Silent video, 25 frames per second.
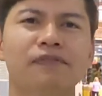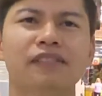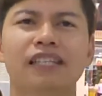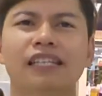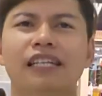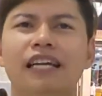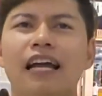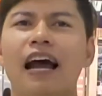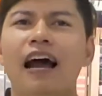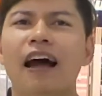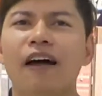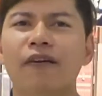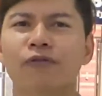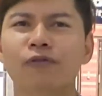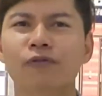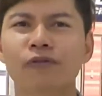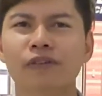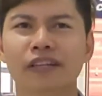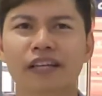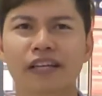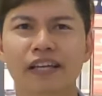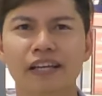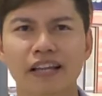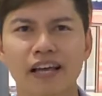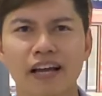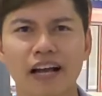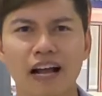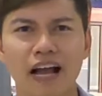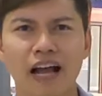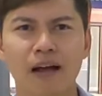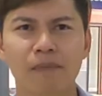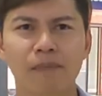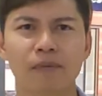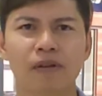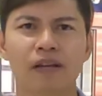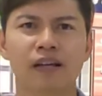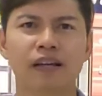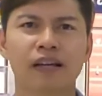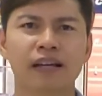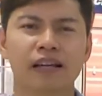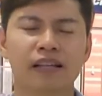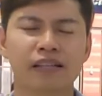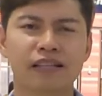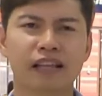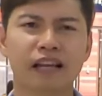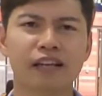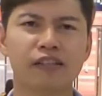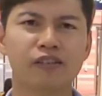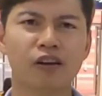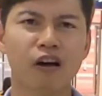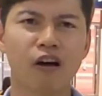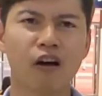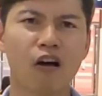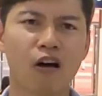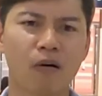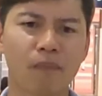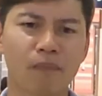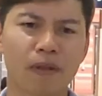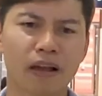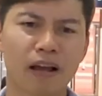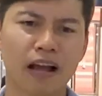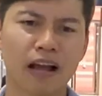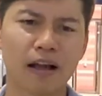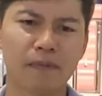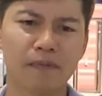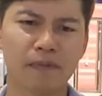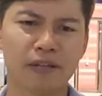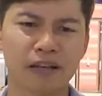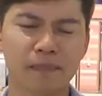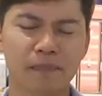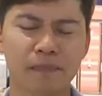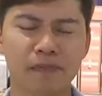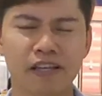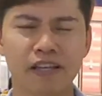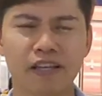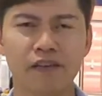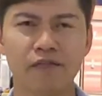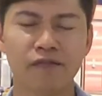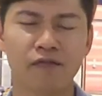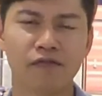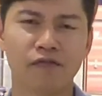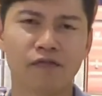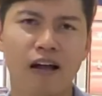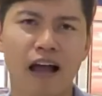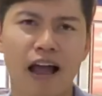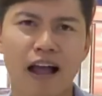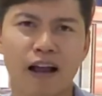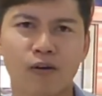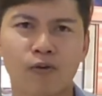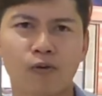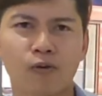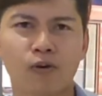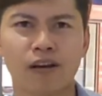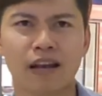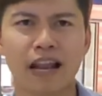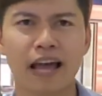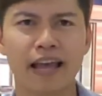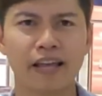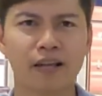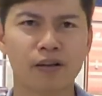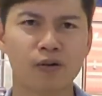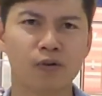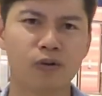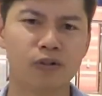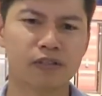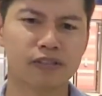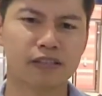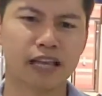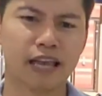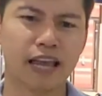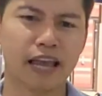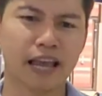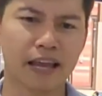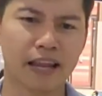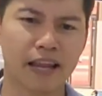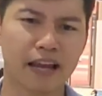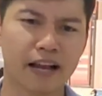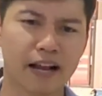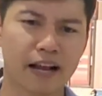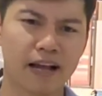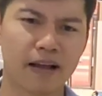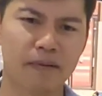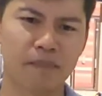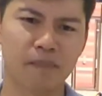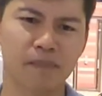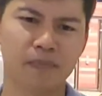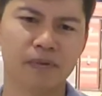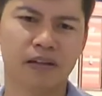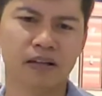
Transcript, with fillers: บสินค้ารุ่นนี้นะครับ ถ้าชอบนะครับ คลิปนี้ฝากกดไลค์กดแชร์นะครับ